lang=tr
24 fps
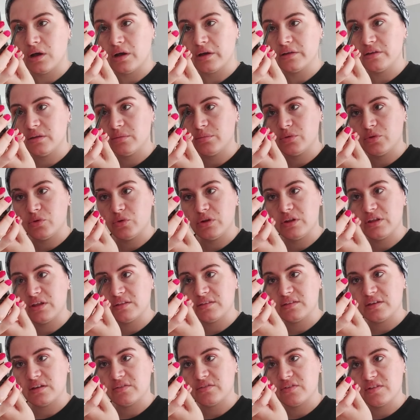Annemi de öyle
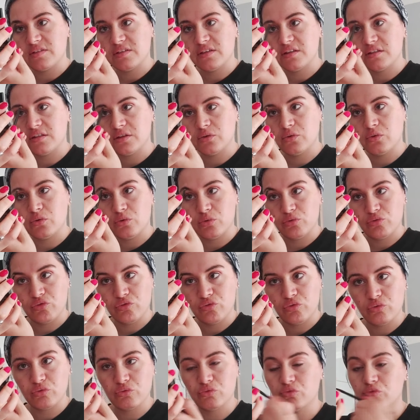yatar vaziyette görünce
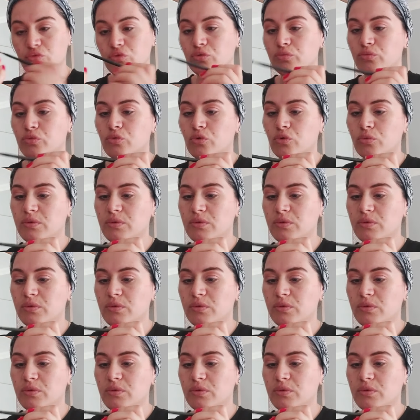çok üzüldüm.